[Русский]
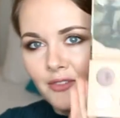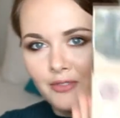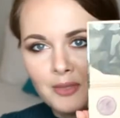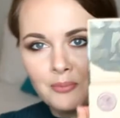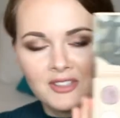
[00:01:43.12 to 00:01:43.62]

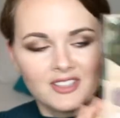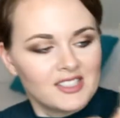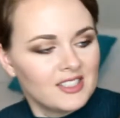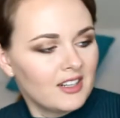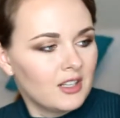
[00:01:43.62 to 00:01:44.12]
влепила
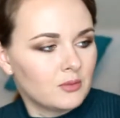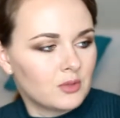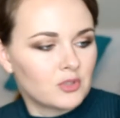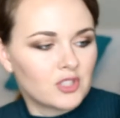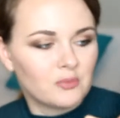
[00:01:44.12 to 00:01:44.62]
зеркало,
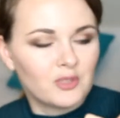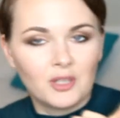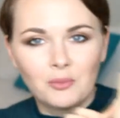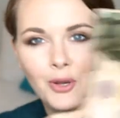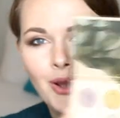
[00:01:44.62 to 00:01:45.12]
потому что было бы